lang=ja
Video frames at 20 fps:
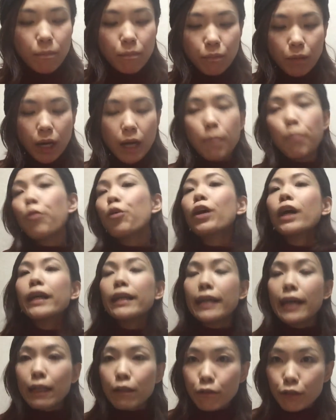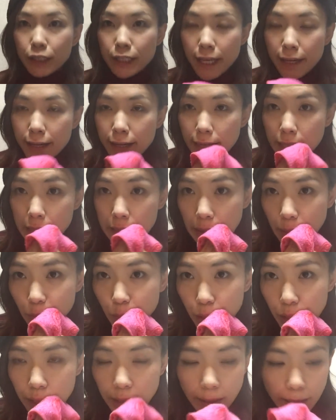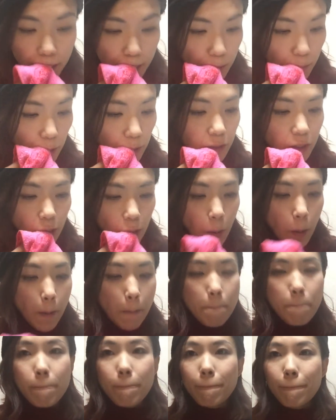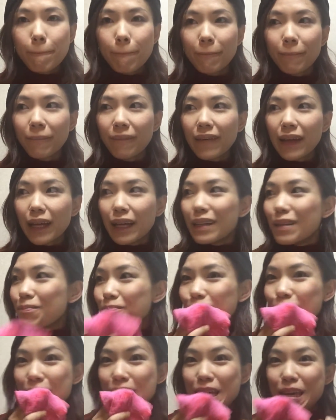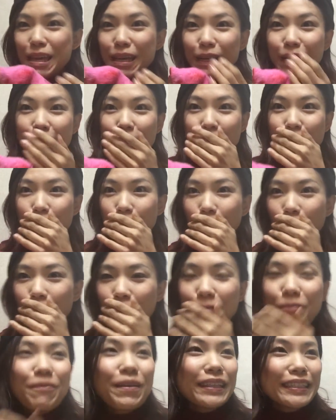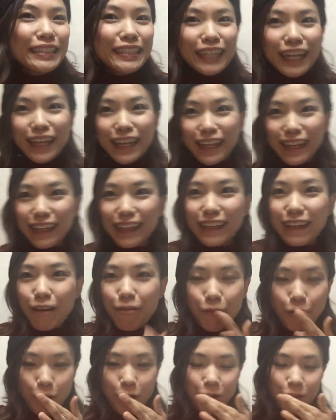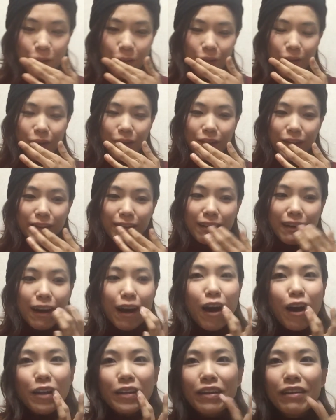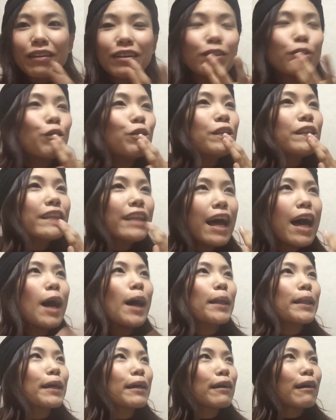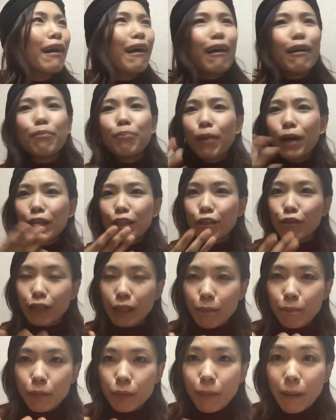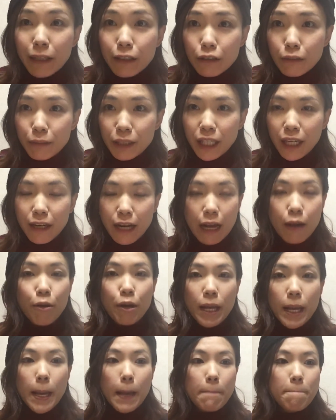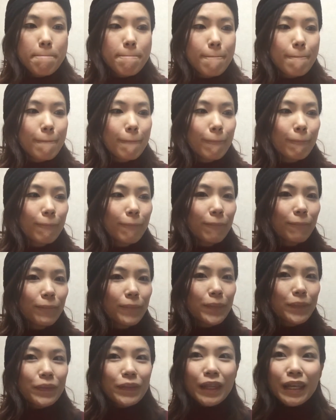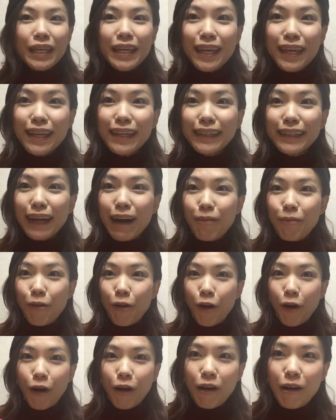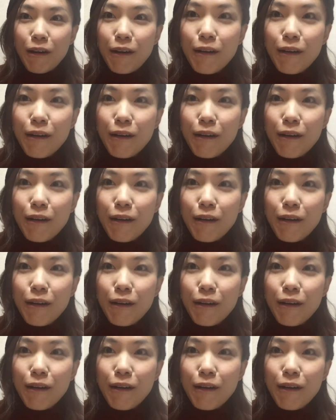まあもう一回あの洗顔してもいいって書いてますけどいいかもめっちゃいいかもあなんかどんななんかパックリップパックみたいなよりいいかも